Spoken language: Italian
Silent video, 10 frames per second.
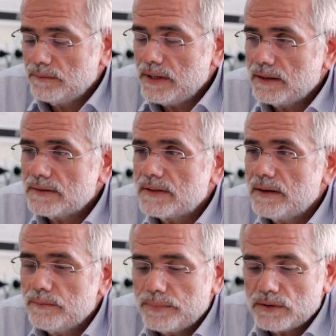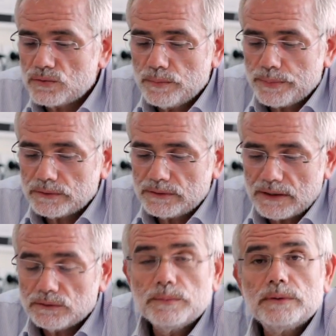eh, mi ha sempre
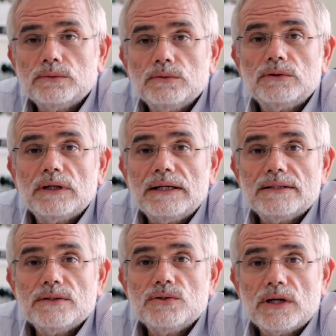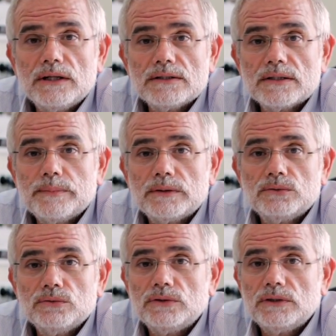supportato per tutte le esigenze, per
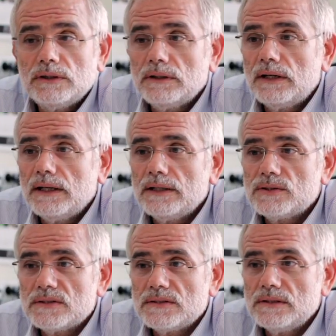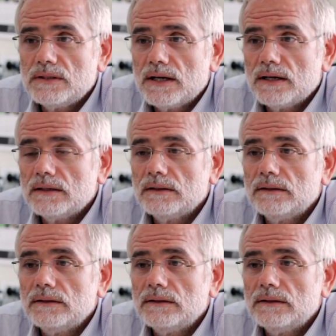tutte le necessità